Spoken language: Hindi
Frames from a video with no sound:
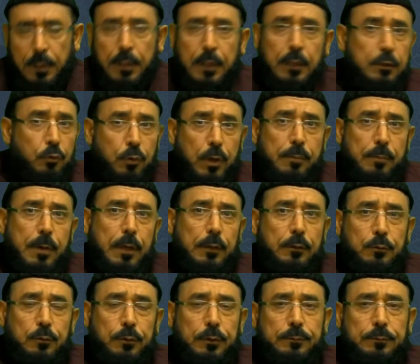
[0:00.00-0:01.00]
एक तो ये
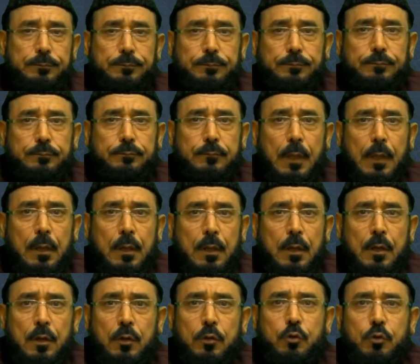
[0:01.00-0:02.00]
बात होगी
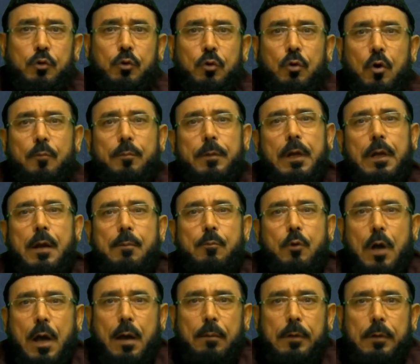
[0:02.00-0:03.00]
जो मेरा
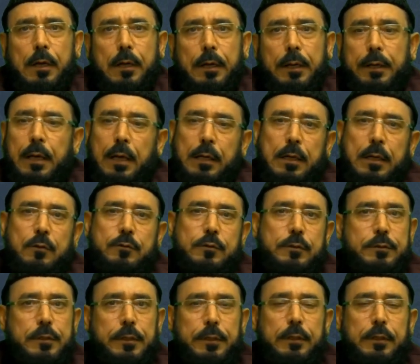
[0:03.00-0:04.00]
मुकाबला करेगा अल्लाह
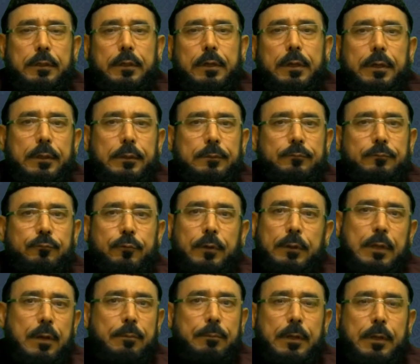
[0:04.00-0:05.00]
उसे जलील करेगा
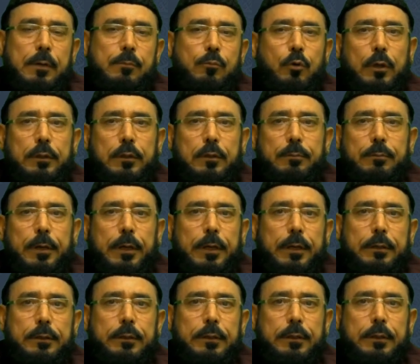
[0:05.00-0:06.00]
फतह मेरे मुकदर में
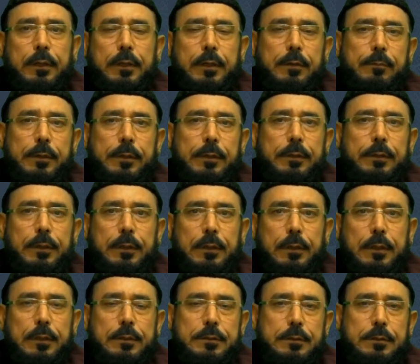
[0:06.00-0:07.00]
लिख दी गई है मेरे
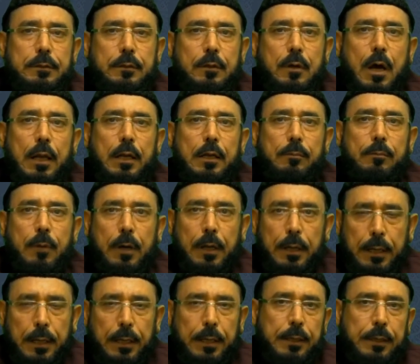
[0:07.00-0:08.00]
दीन ने
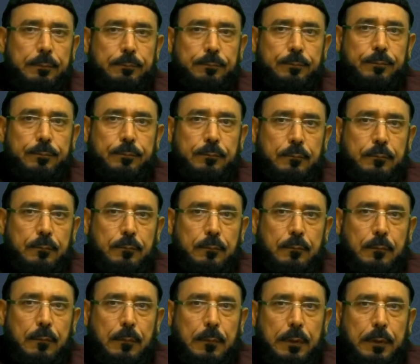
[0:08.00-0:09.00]
बाना है
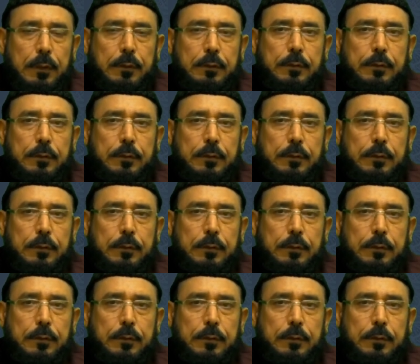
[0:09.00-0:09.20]
ये